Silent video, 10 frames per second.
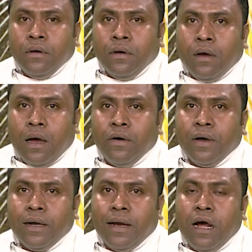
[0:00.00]
Agora
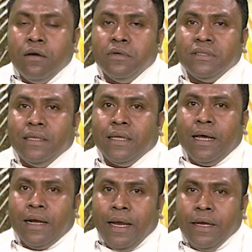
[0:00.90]
dará almoço
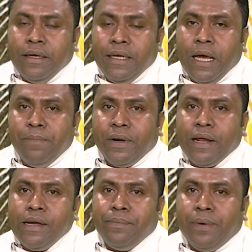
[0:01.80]
Itaharé e a
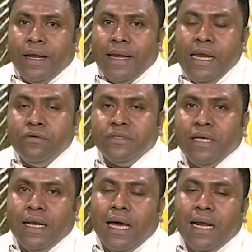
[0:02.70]
peregrino
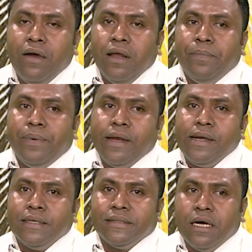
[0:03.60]
será halahela
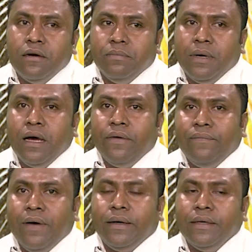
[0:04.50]
peregrinação ba
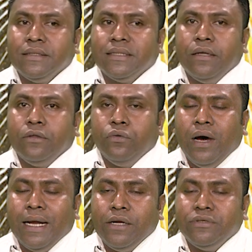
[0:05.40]
fatin
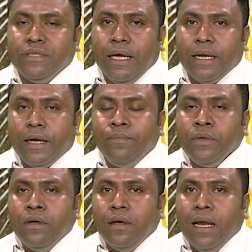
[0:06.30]
santuário será.
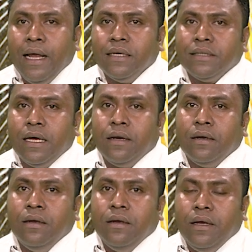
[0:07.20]
Hanesan
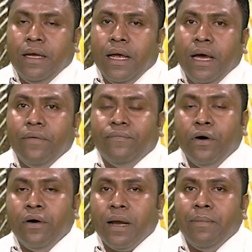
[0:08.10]
e a
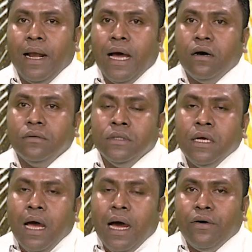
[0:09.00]
malau.
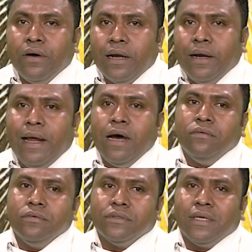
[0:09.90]
agora dará
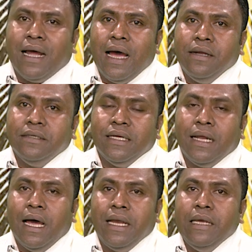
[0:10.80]
sarane será
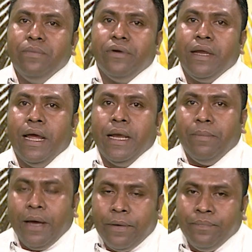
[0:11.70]
halibur e
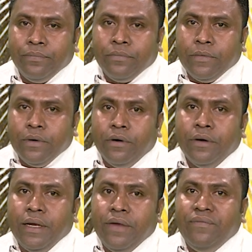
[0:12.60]
hanaba.
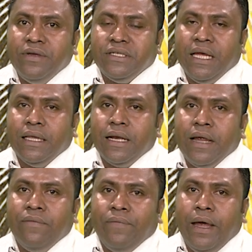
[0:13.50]
Hode visita na
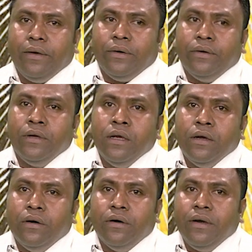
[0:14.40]
infeto,
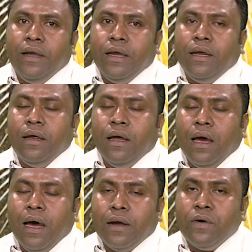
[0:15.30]
hodi
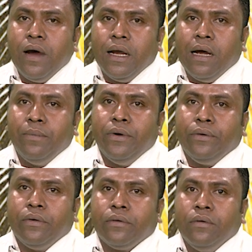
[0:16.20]
harohan hamutuk
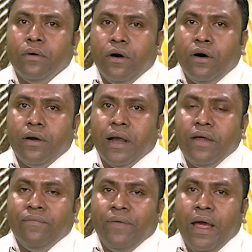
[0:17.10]
ho na
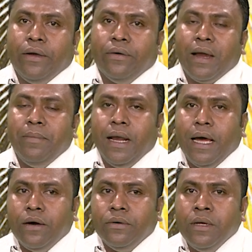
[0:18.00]
infeto
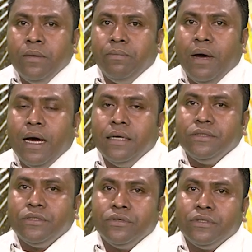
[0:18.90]
ramalau ba
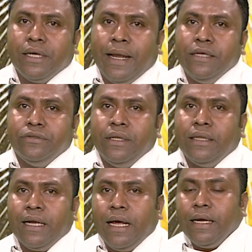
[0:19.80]
Jesus Cristo
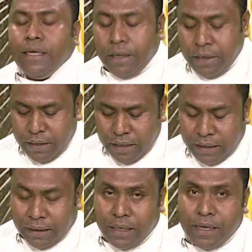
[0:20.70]
itanae
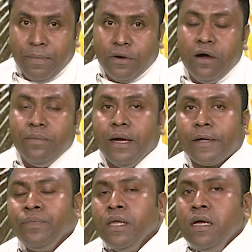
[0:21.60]
etania maromat.
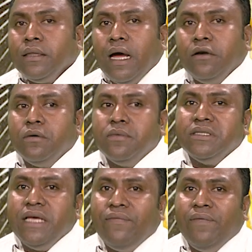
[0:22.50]
Tanto
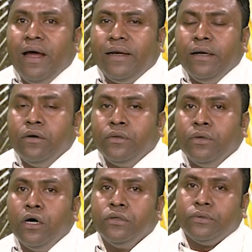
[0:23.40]
mosia fatin
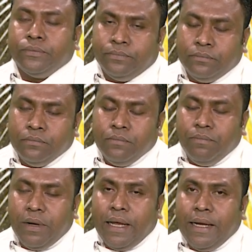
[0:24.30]
hototo.
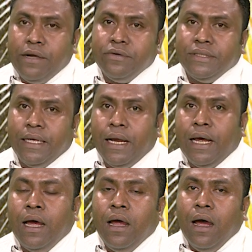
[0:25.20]
Peregrino será
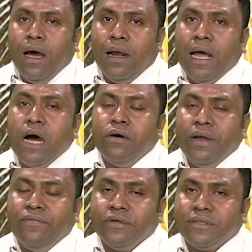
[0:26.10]
halau
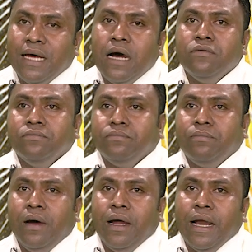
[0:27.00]
devoção
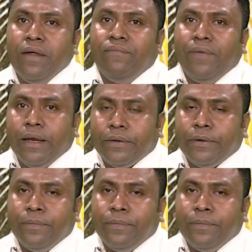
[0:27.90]
ba na infeto.